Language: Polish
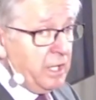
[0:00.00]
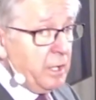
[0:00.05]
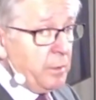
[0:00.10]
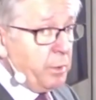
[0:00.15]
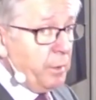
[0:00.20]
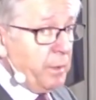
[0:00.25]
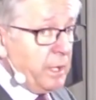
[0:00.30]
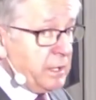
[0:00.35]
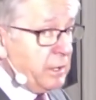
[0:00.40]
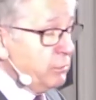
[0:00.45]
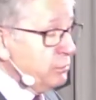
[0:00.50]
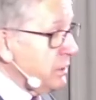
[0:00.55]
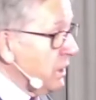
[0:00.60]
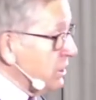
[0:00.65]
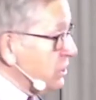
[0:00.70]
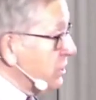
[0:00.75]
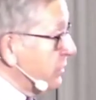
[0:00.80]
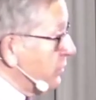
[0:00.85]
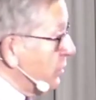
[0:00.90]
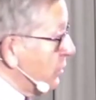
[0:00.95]
pomagał
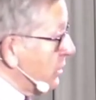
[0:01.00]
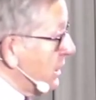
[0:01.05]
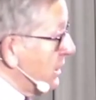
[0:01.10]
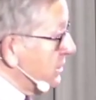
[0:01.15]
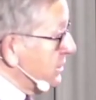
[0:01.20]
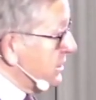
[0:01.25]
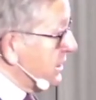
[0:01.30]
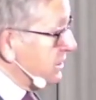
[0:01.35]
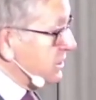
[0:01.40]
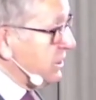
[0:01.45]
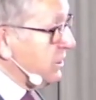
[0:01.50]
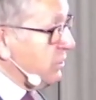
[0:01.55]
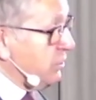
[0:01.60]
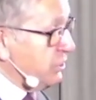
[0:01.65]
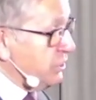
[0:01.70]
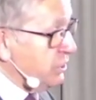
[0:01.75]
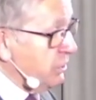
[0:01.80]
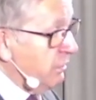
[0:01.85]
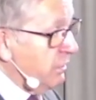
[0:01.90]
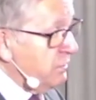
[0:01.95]
także w organizacji
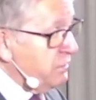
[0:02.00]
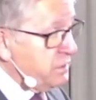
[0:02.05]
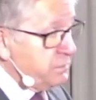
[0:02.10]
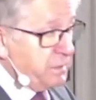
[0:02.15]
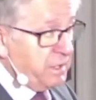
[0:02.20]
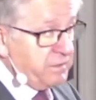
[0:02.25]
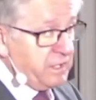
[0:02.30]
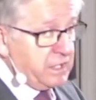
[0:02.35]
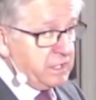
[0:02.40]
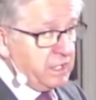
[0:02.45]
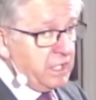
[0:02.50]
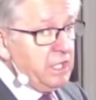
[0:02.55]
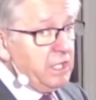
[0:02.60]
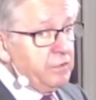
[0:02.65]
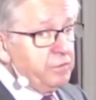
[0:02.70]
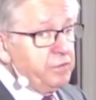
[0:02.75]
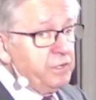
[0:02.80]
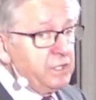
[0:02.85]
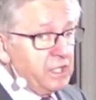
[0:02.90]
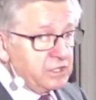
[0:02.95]
kościoła i w sprawach
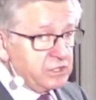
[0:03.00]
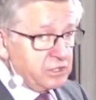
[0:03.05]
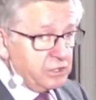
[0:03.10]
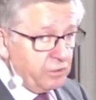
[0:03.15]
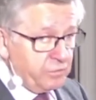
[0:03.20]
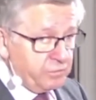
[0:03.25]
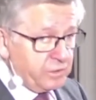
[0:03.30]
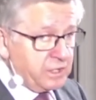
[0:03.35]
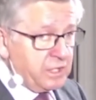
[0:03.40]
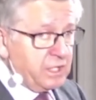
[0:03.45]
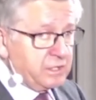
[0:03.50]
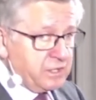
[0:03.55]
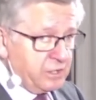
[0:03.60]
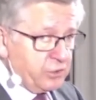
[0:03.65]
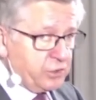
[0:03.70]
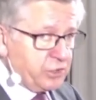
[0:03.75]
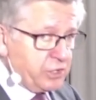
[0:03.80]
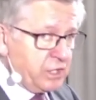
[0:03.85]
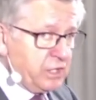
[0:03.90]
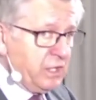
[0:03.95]
finansowych, dlatego
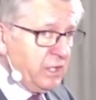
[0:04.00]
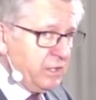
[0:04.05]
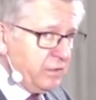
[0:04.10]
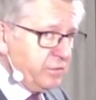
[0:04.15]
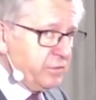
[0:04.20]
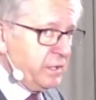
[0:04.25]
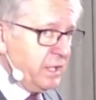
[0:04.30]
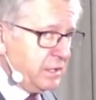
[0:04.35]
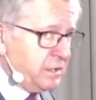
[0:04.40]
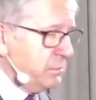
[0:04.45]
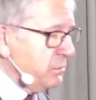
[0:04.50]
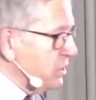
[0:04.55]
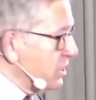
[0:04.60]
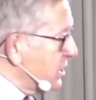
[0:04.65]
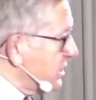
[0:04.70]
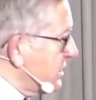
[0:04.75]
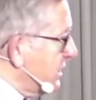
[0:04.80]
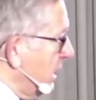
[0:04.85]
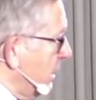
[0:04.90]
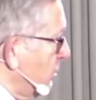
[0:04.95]
że na tym się
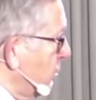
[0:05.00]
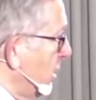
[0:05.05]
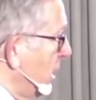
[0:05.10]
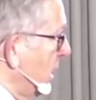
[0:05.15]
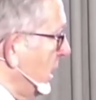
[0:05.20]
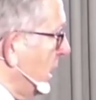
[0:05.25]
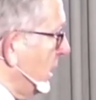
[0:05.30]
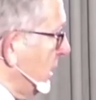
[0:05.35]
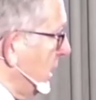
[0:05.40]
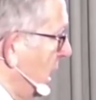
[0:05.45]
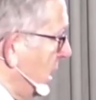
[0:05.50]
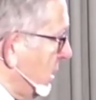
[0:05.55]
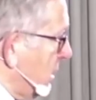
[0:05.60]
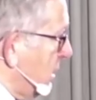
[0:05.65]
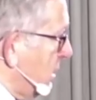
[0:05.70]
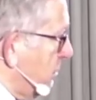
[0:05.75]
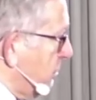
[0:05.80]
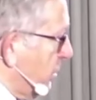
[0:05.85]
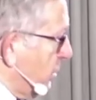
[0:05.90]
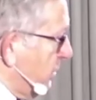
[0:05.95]
znał, a jak
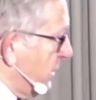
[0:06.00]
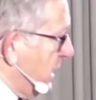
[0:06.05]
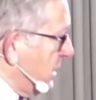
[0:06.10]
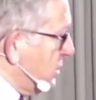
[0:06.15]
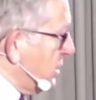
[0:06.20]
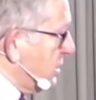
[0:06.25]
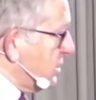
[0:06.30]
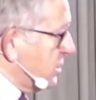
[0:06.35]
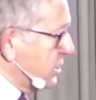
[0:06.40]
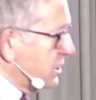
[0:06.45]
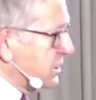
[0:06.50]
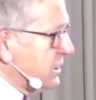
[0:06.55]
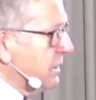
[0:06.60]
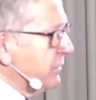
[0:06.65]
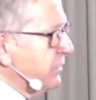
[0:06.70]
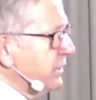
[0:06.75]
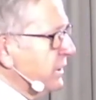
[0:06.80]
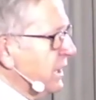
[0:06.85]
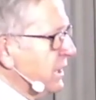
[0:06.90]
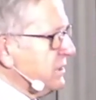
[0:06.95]
prowadzić wszystkie
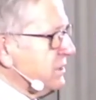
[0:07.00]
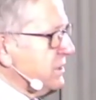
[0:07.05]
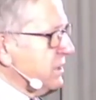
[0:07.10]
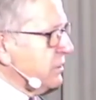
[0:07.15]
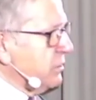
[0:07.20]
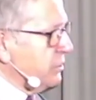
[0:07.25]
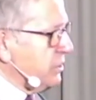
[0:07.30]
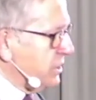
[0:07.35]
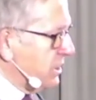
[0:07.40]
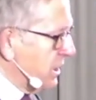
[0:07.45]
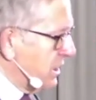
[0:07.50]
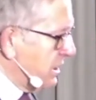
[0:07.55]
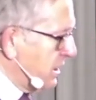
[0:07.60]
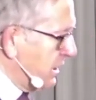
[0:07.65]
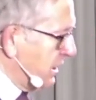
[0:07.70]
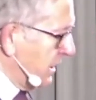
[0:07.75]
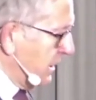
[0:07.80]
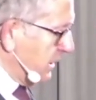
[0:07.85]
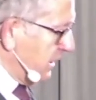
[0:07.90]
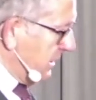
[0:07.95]
finanse kościelne
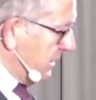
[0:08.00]
i